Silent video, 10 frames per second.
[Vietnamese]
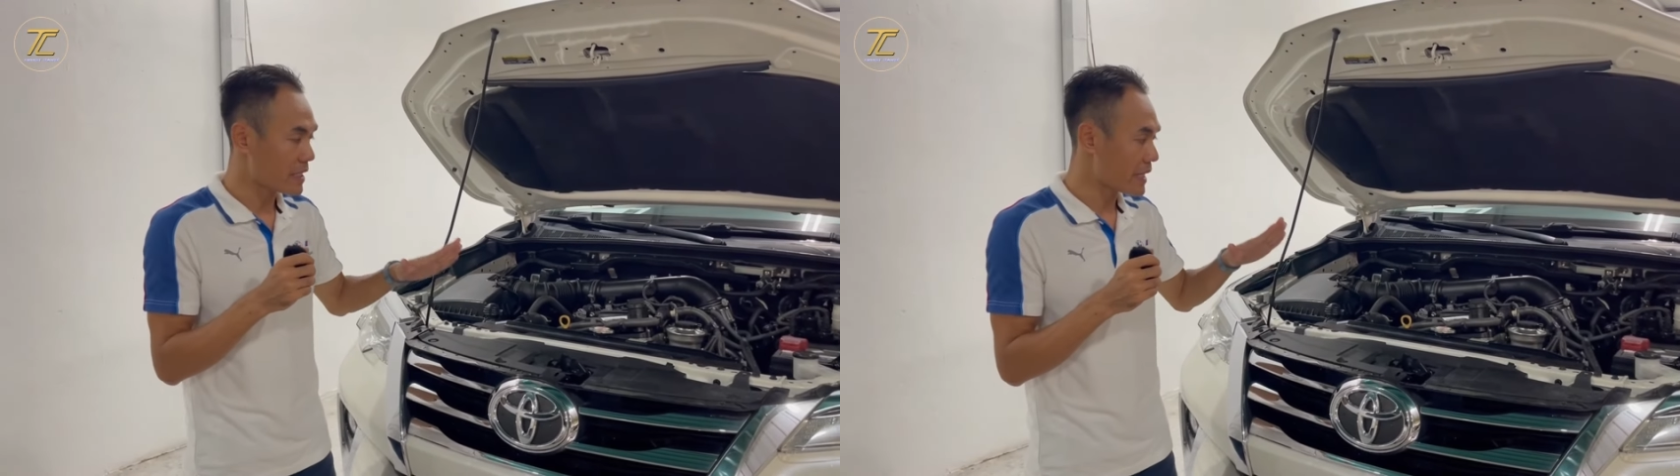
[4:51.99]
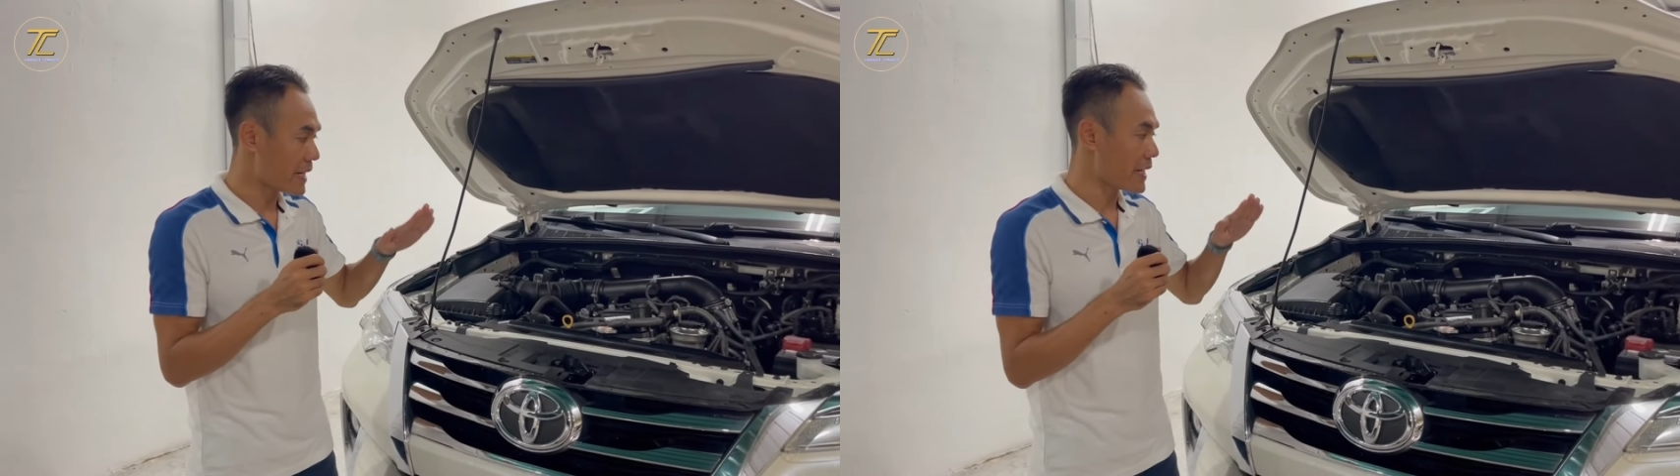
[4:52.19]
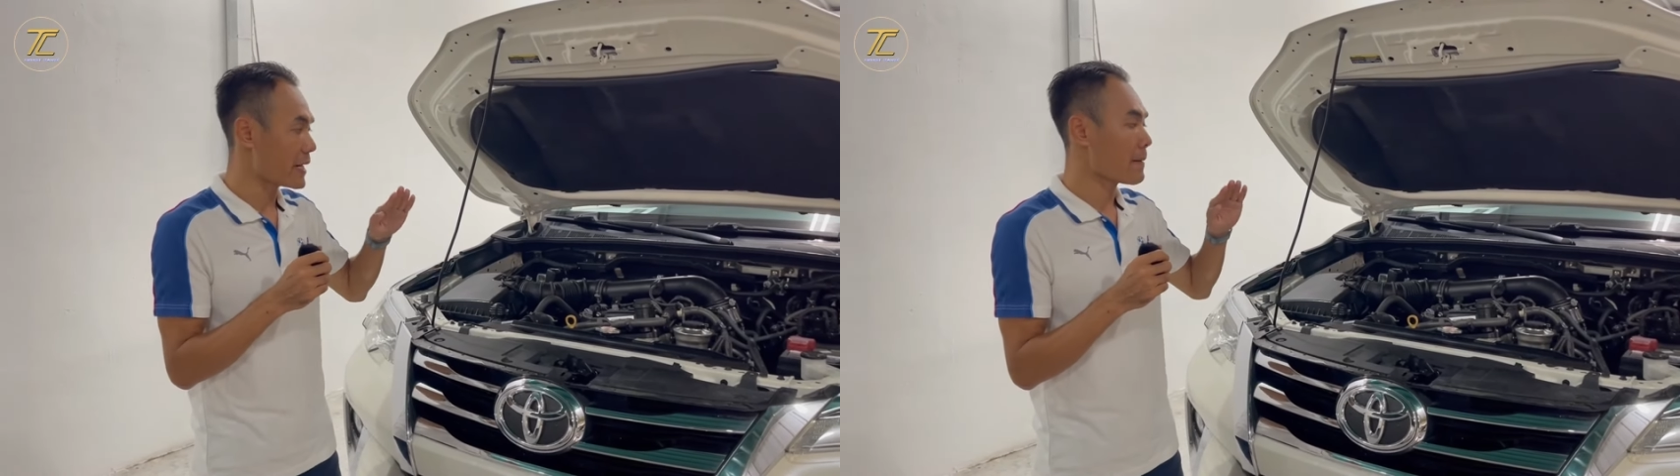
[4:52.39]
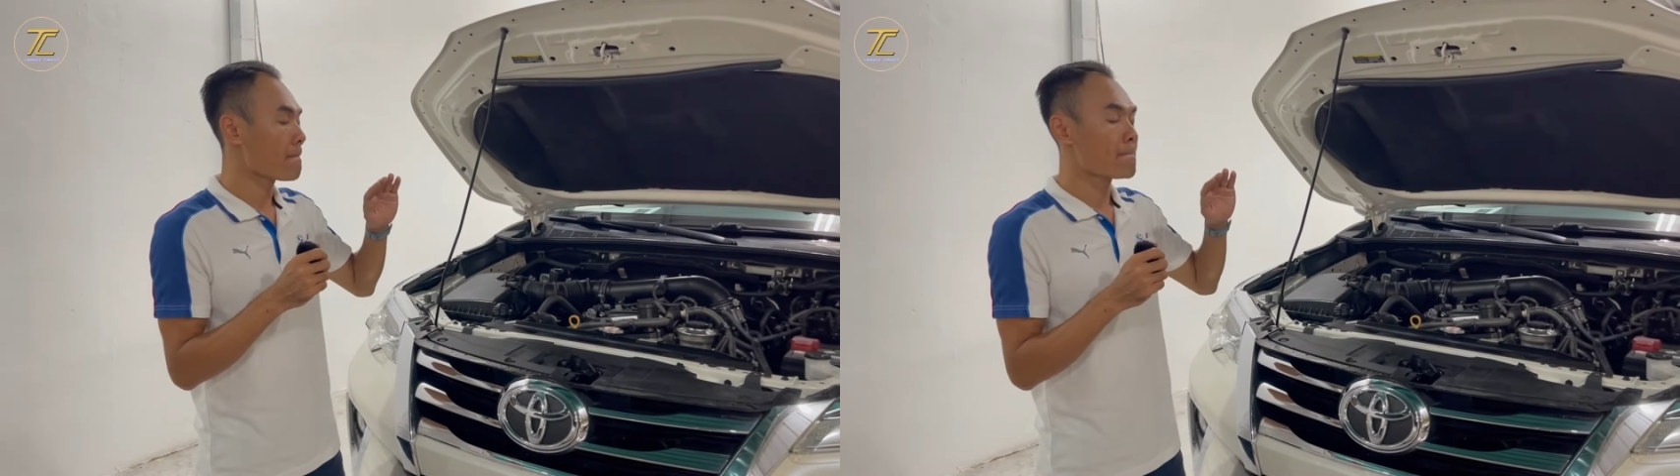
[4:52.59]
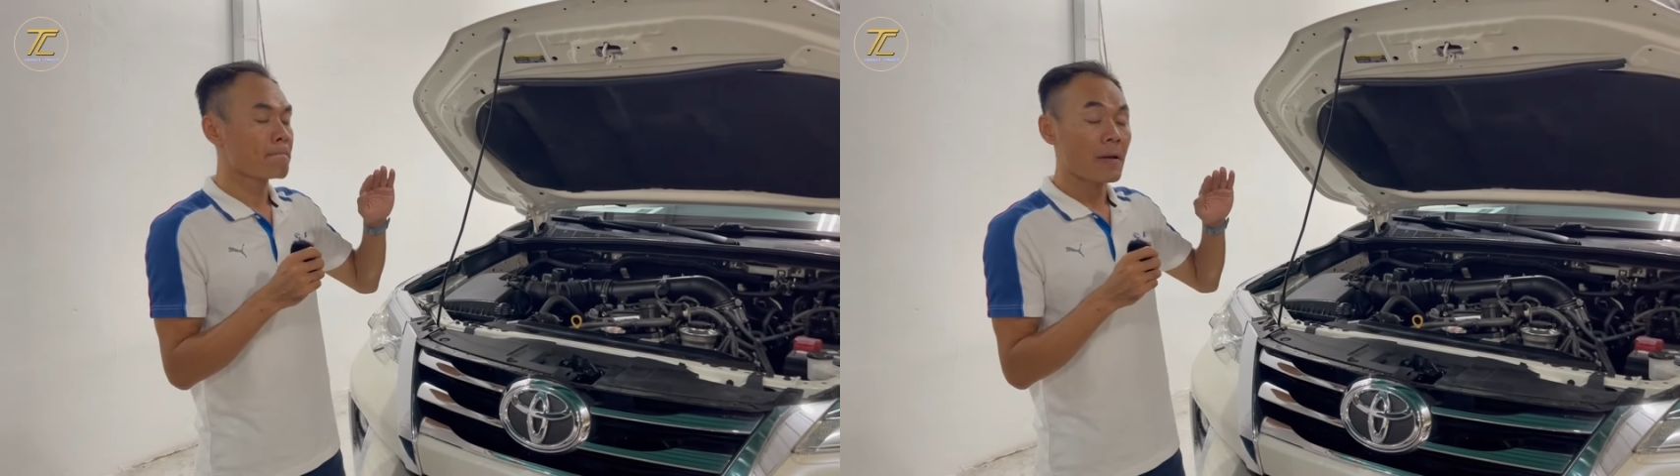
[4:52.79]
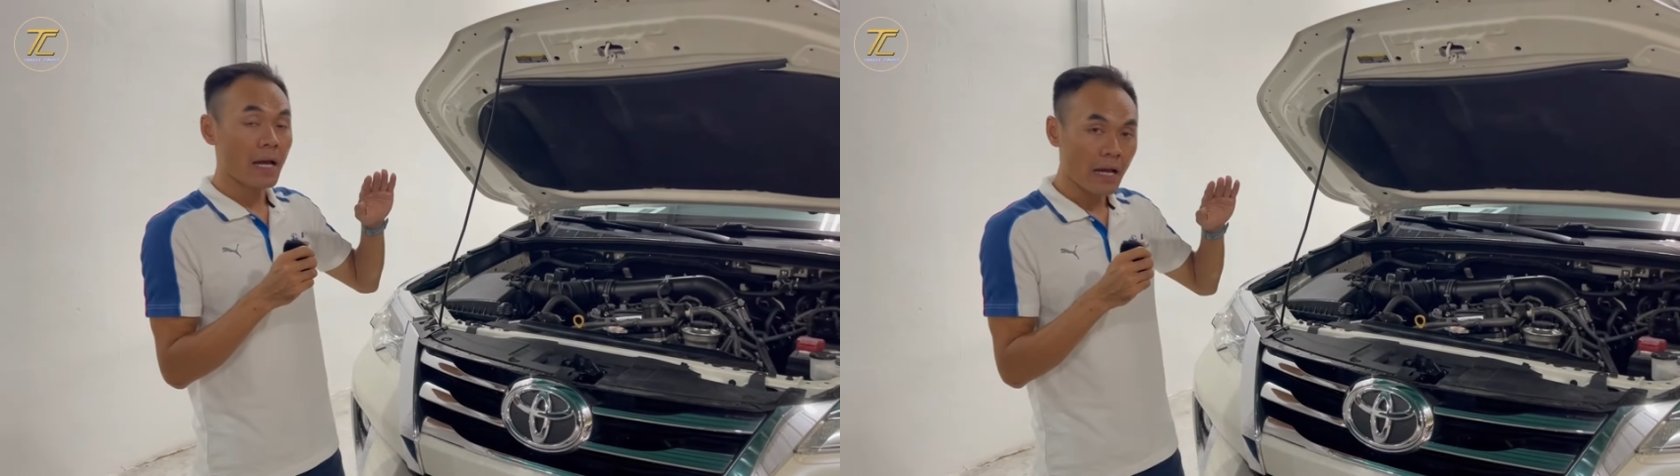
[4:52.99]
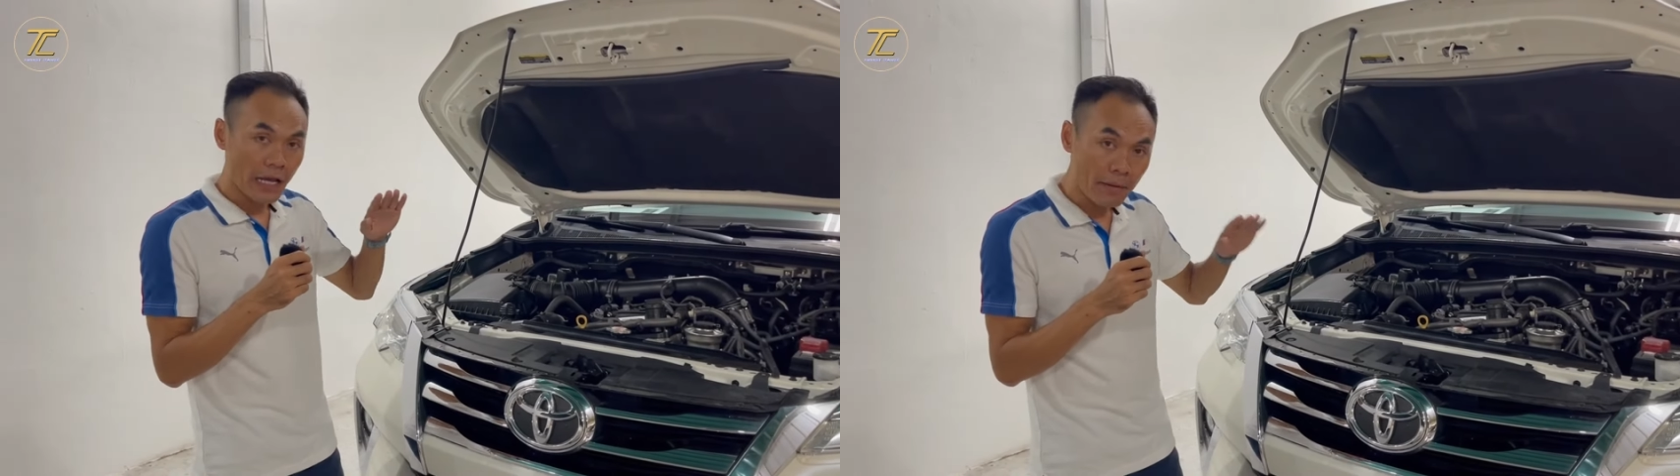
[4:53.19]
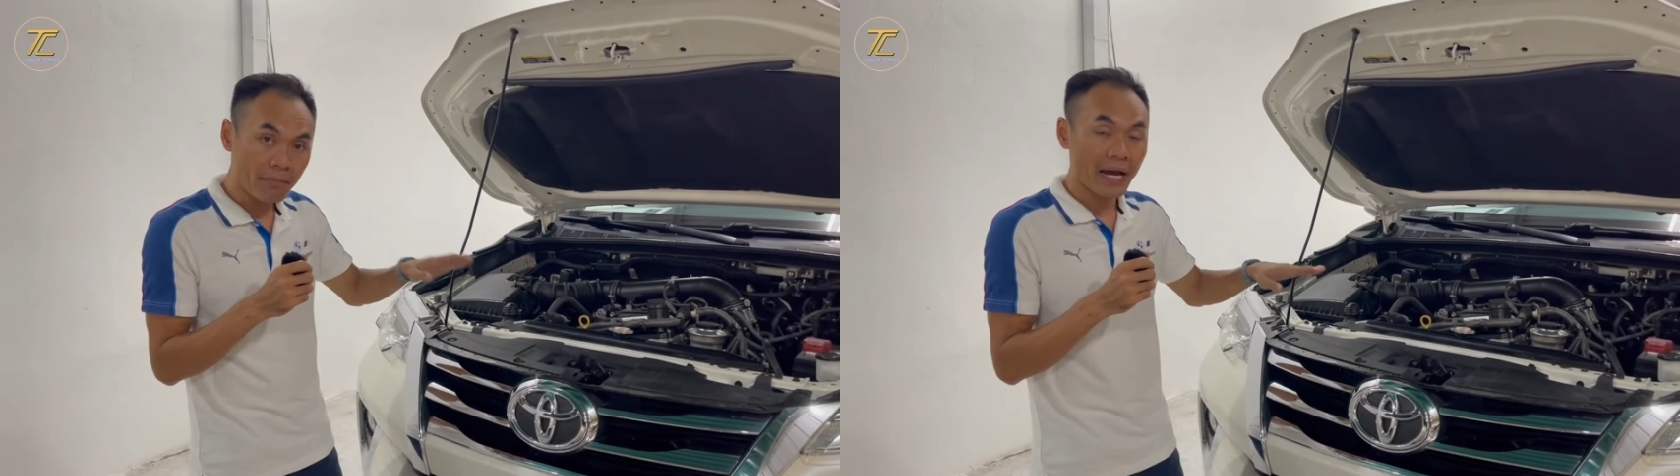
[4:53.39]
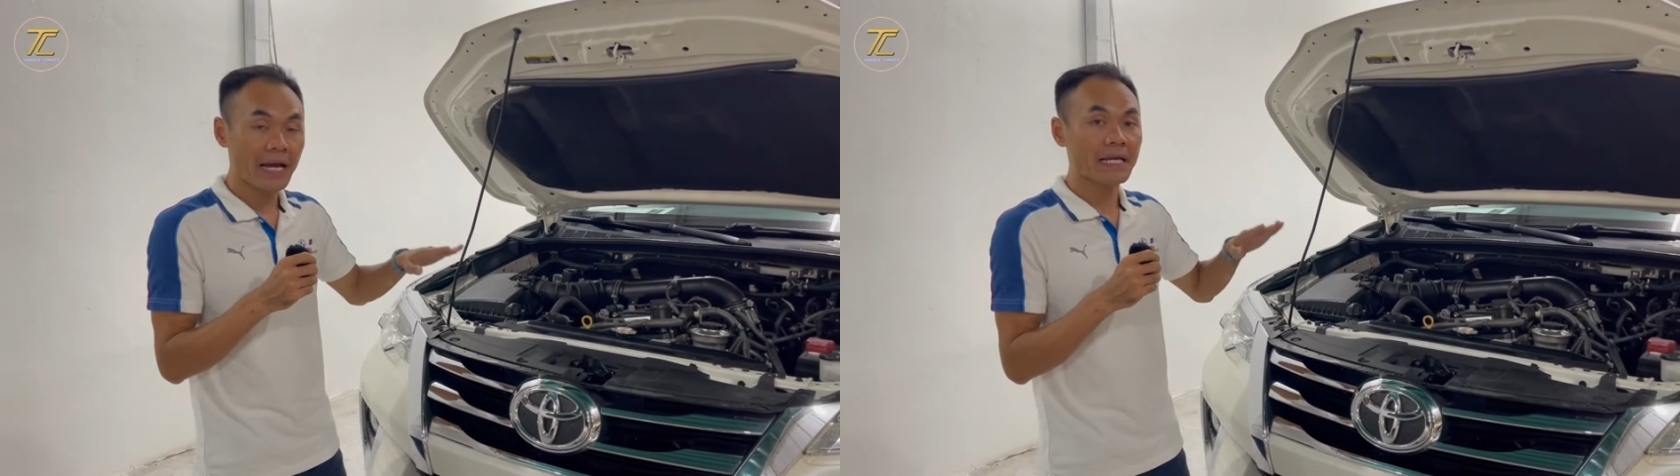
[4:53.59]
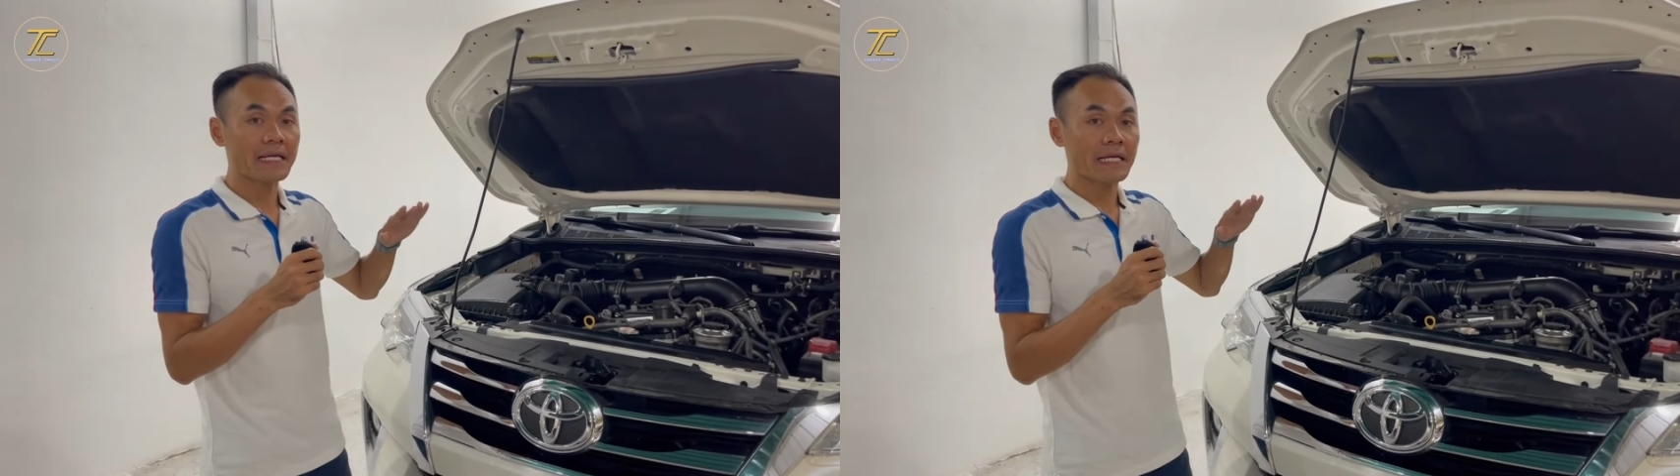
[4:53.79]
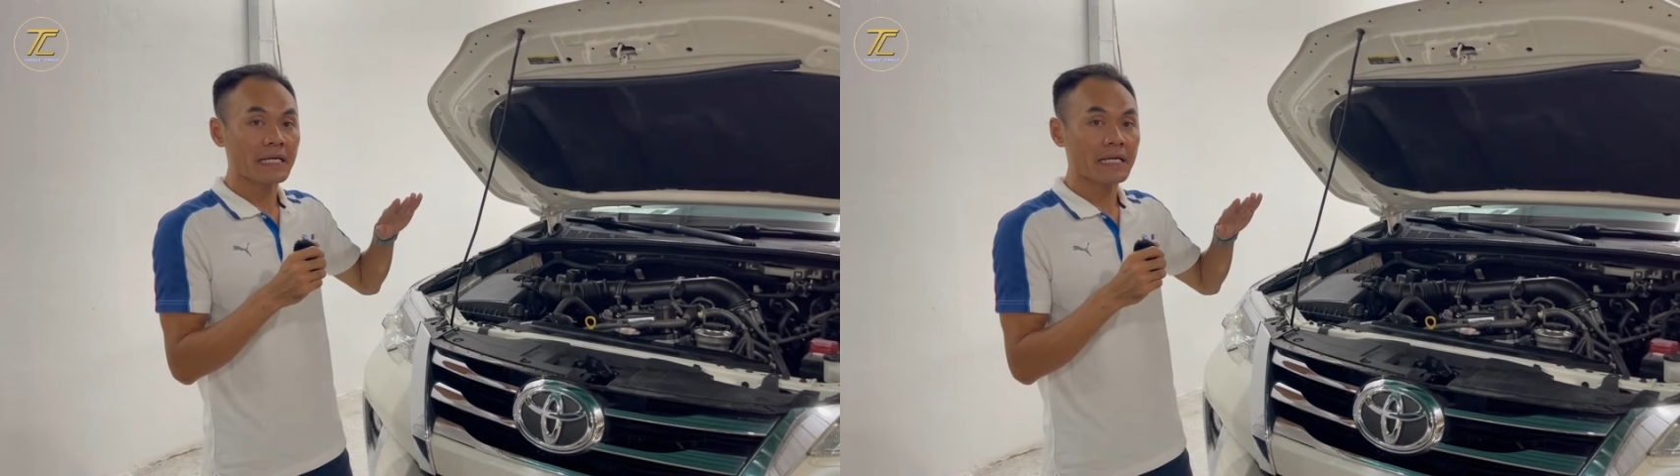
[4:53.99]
là êm ái,